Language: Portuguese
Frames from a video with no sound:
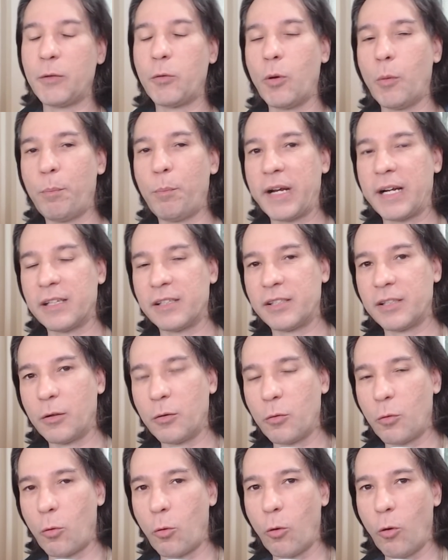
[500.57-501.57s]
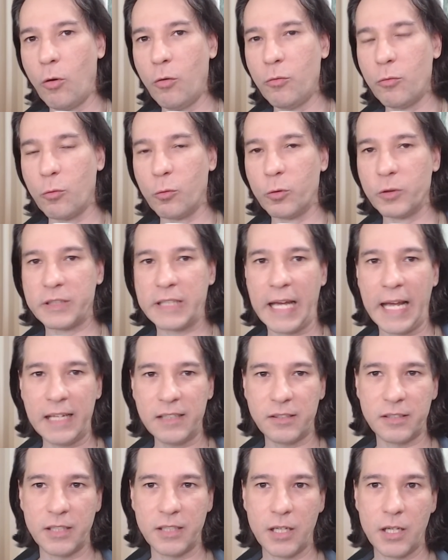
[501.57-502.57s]
comparação com o
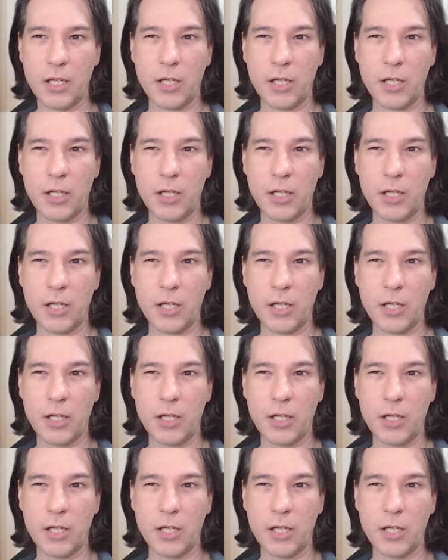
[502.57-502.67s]
10,